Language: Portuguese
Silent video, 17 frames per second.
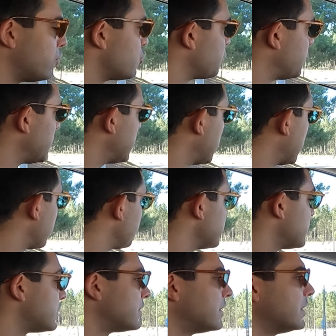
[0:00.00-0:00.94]
vou explicar,
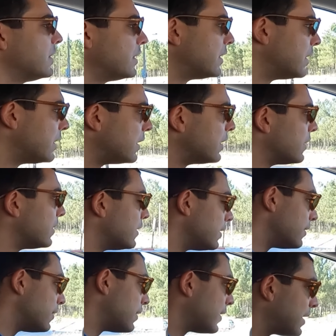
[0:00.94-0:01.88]
mas
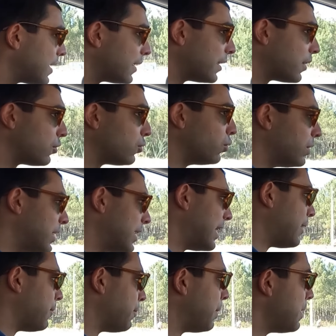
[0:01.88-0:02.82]
cada retunda
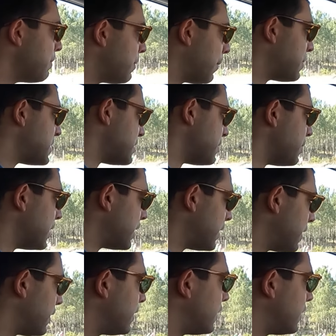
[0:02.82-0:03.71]
dá bem para perceber.